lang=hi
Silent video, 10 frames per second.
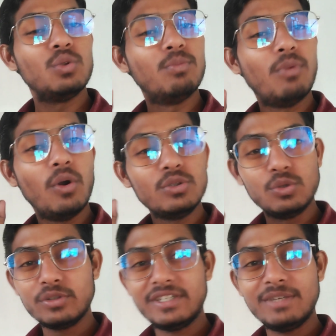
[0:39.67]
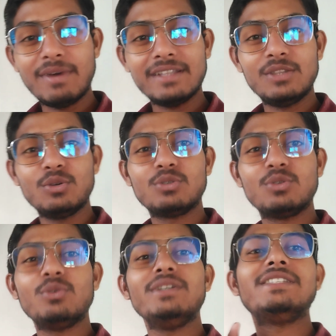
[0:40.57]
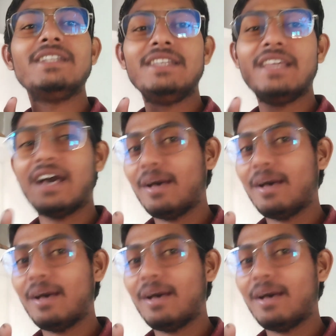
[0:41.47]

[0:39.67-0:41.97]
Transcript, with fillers: तो बहुत दुख की बात है दोस्तों इसलिए